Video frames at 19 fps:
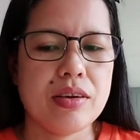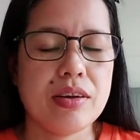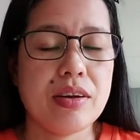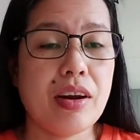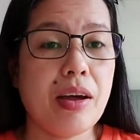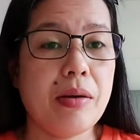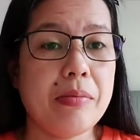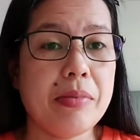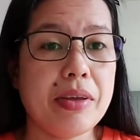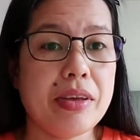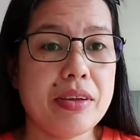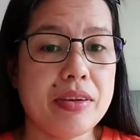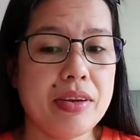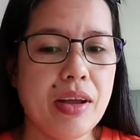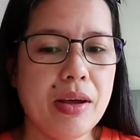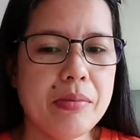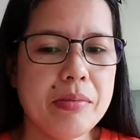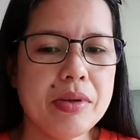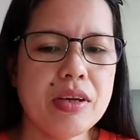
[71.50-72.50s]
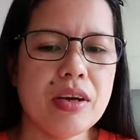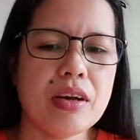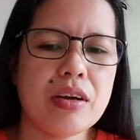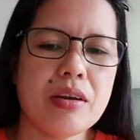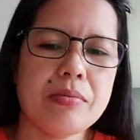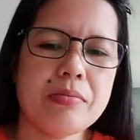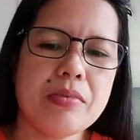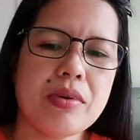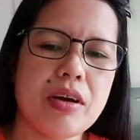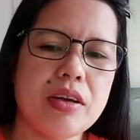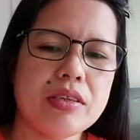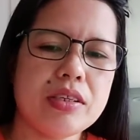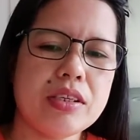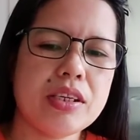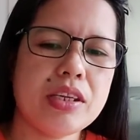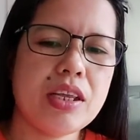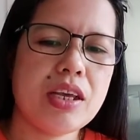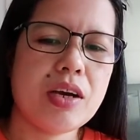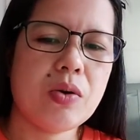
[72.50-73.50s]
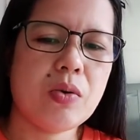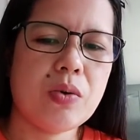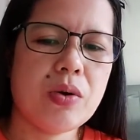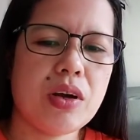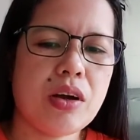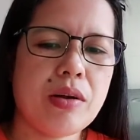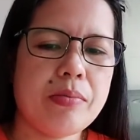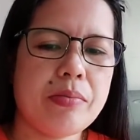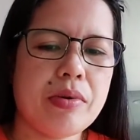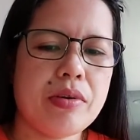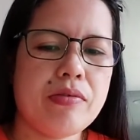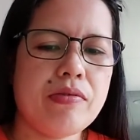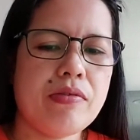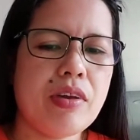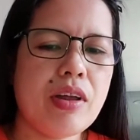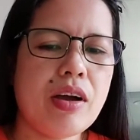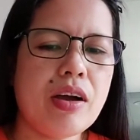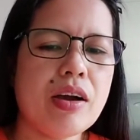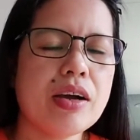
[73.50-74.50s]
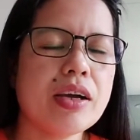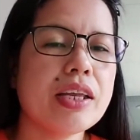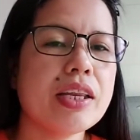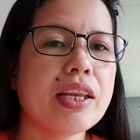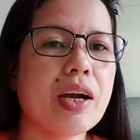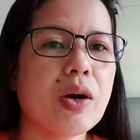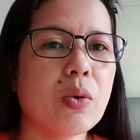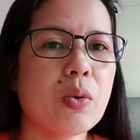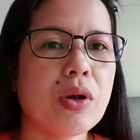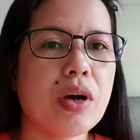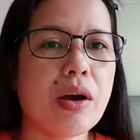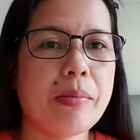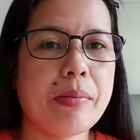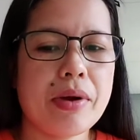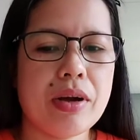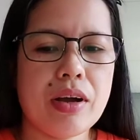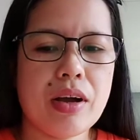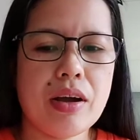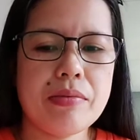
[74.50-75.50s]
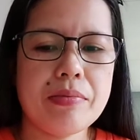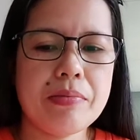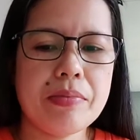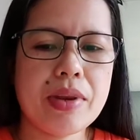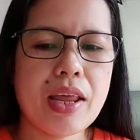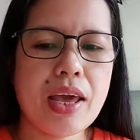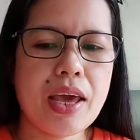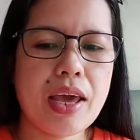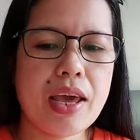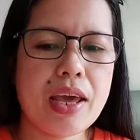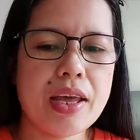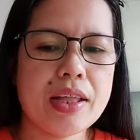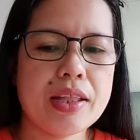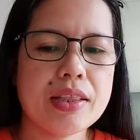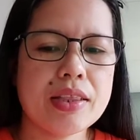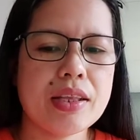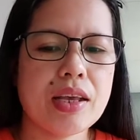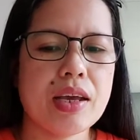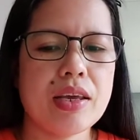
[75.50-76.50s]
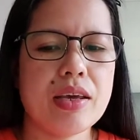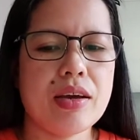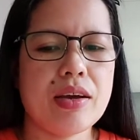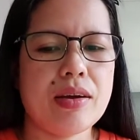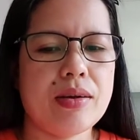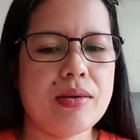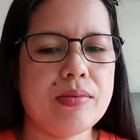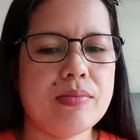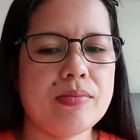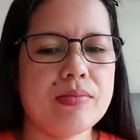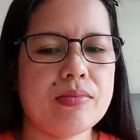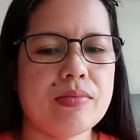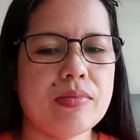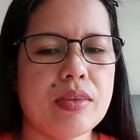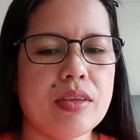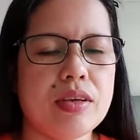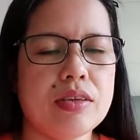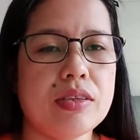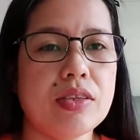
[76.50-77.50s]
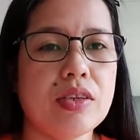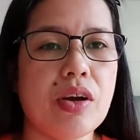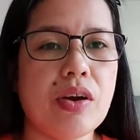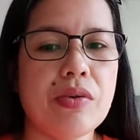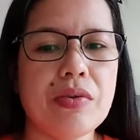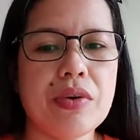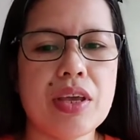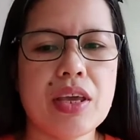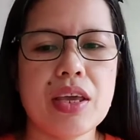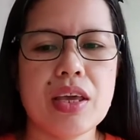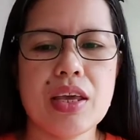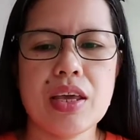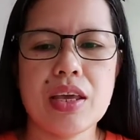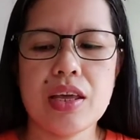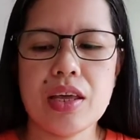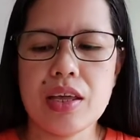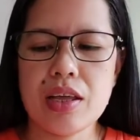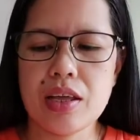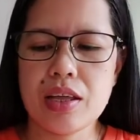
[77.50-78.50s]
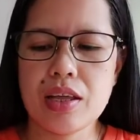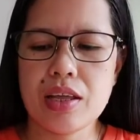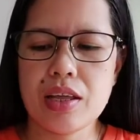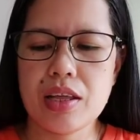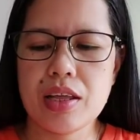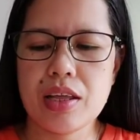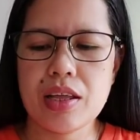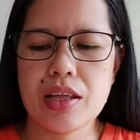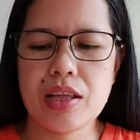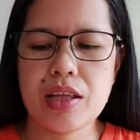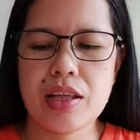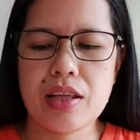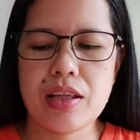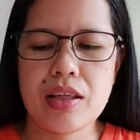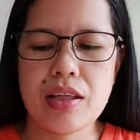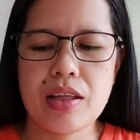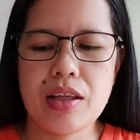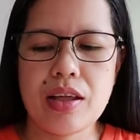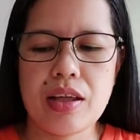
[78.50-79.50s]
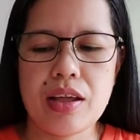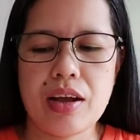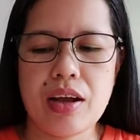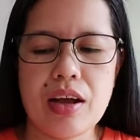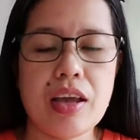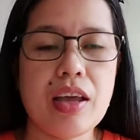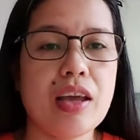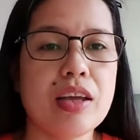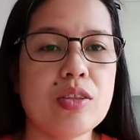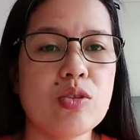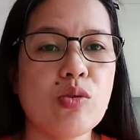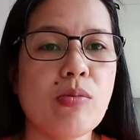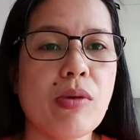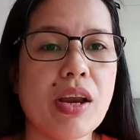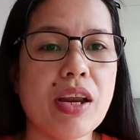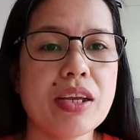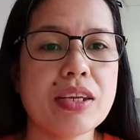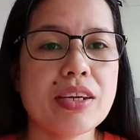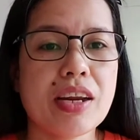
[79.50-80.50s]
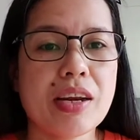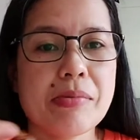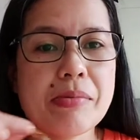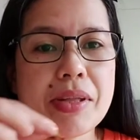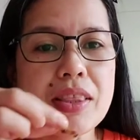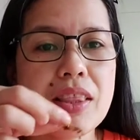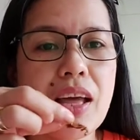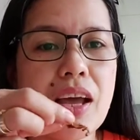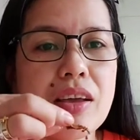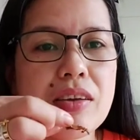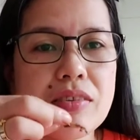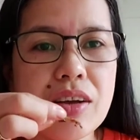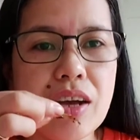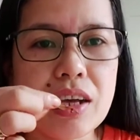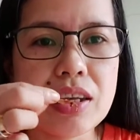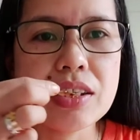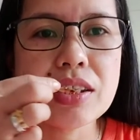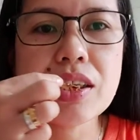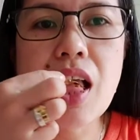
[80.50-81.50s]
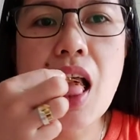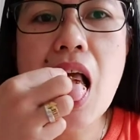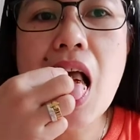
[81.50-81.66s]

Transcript: Grabe, daming ganap guys. Hindi ako nakapag-vlog, hindi ako nakapag-update. Kaya, sorry. Kaya ito, balik na naman tayo guys.